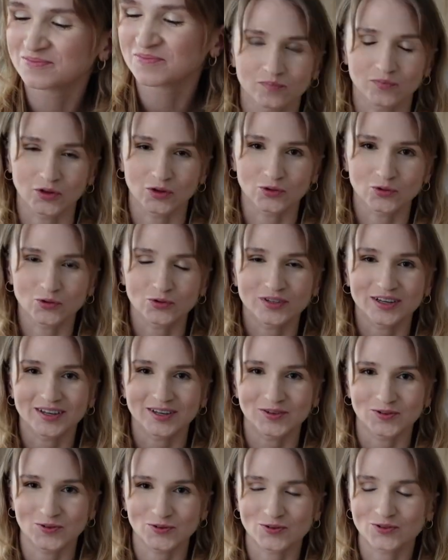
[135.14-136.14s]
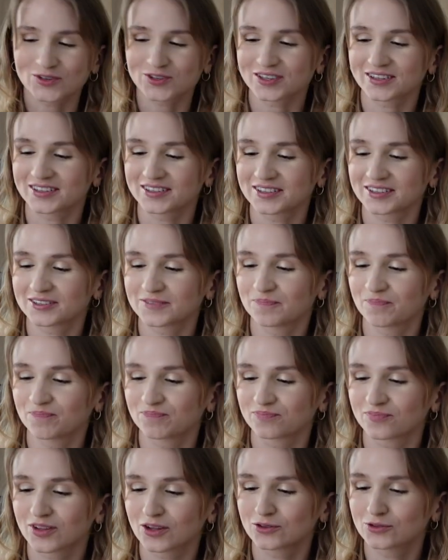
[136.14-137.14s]
No tutaj już y,
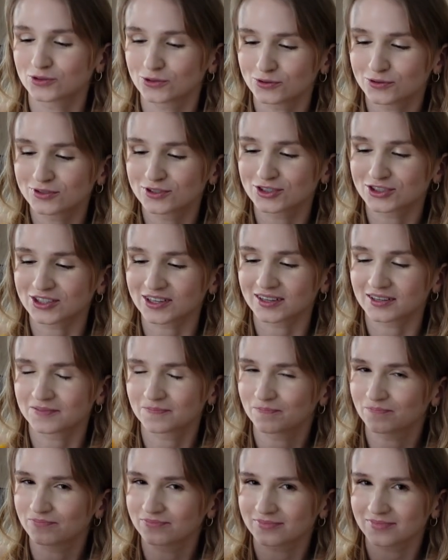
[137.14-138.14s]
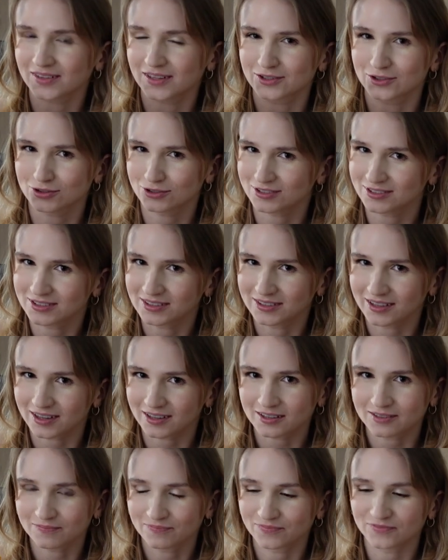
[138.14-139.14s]
czuć, że coś jest nie
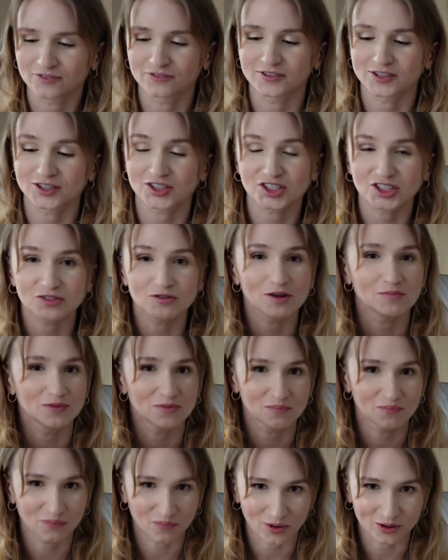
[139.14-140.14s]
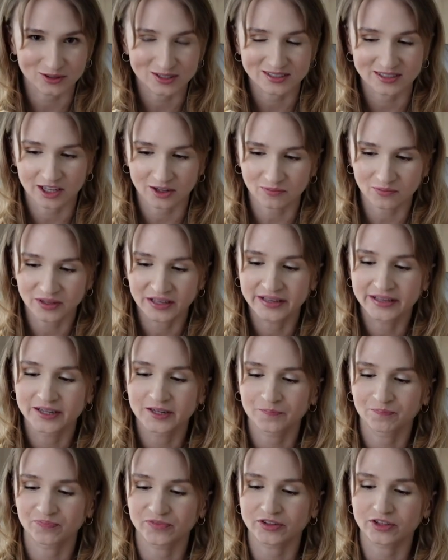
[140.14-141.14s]
tak. Wietrzyłabym podstęp,
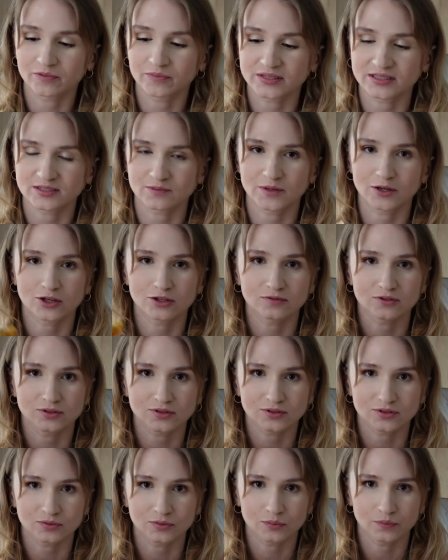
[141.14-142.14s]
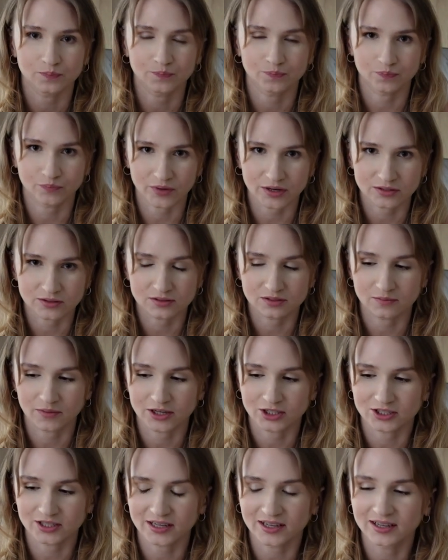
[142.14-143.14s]
natomiast smakowo są bardzo
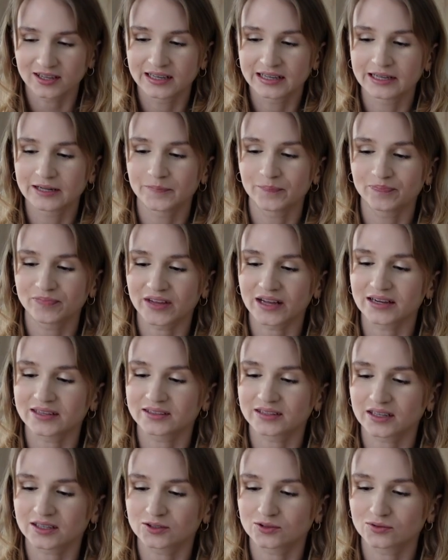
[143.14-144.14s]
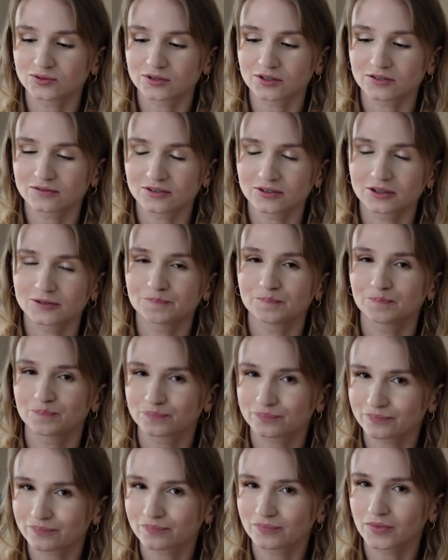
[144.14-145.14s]
smaczne, ale teksturowo
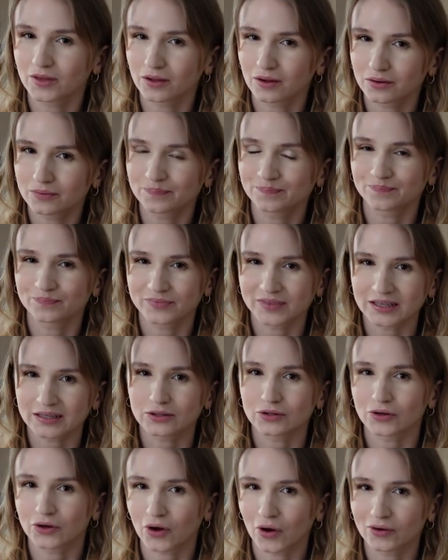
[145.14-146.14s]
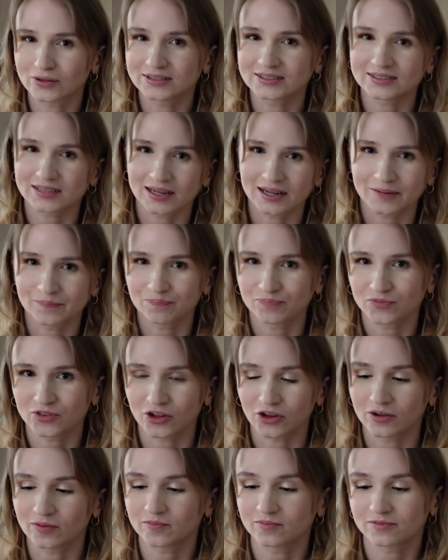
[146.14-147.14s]
no nie do końca
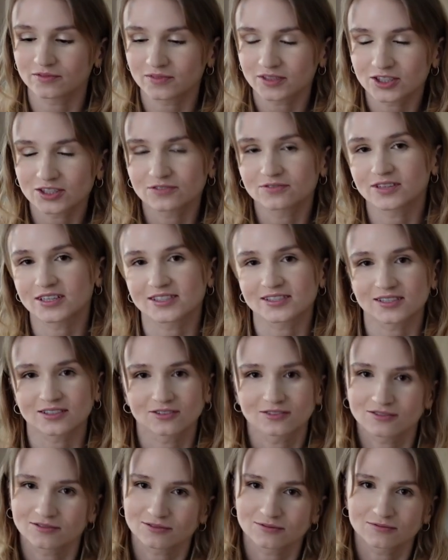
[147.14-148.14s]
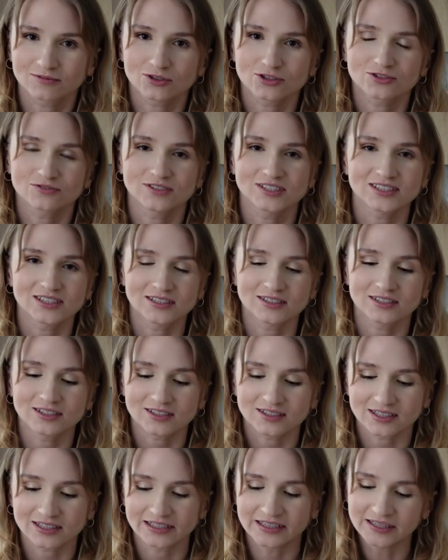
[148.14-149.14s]
to. Znaczy wiecie, no oczywiście
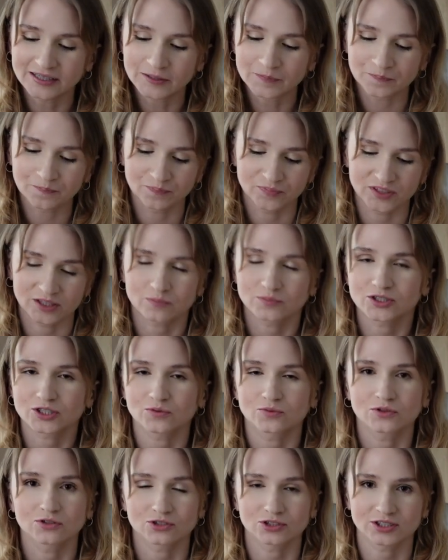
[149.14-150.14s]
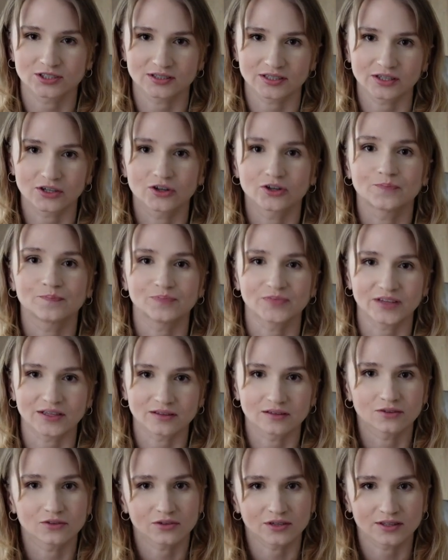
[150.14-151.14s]
nigdy nie przełoży się tego
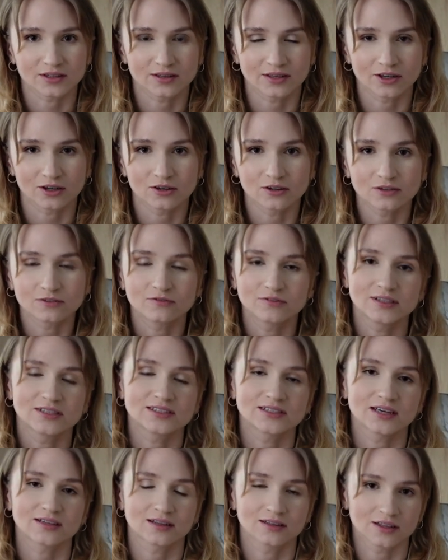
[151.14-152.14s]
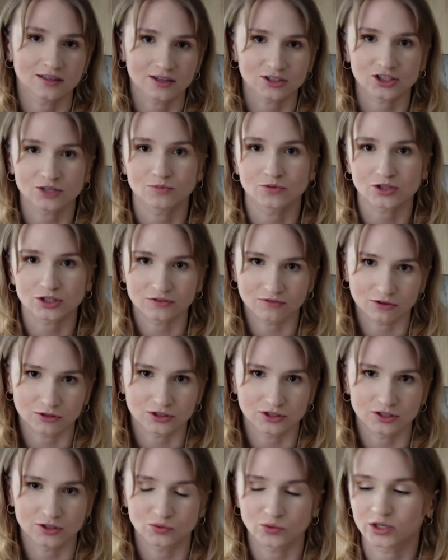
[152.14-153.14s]
jeden do jednego, więc jak na nasze
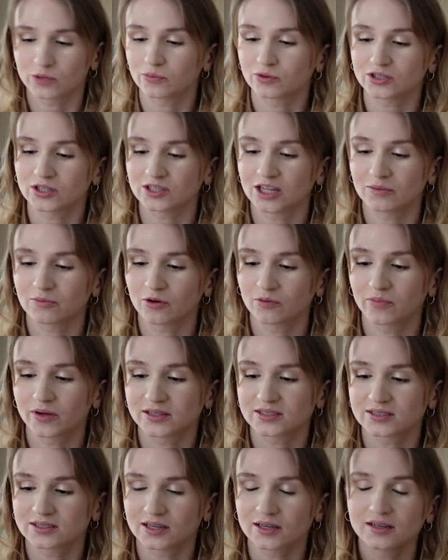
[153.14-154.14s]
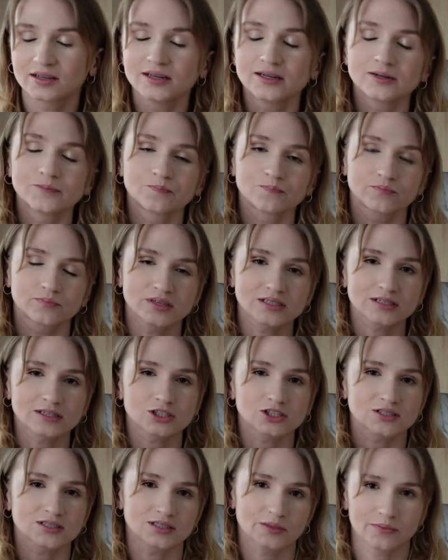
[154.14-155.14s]
możliwości, które posiadamy obecnie,
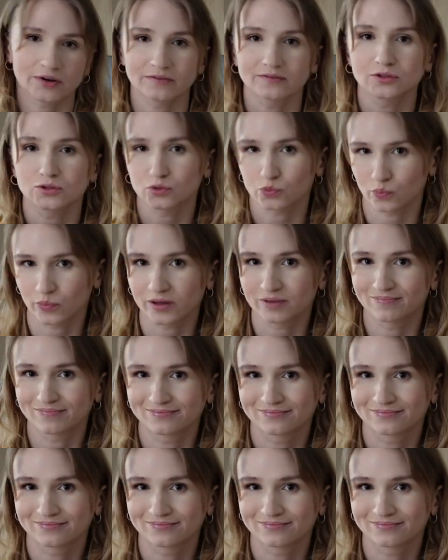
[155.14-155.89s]
myślę, że jest naprawdę super.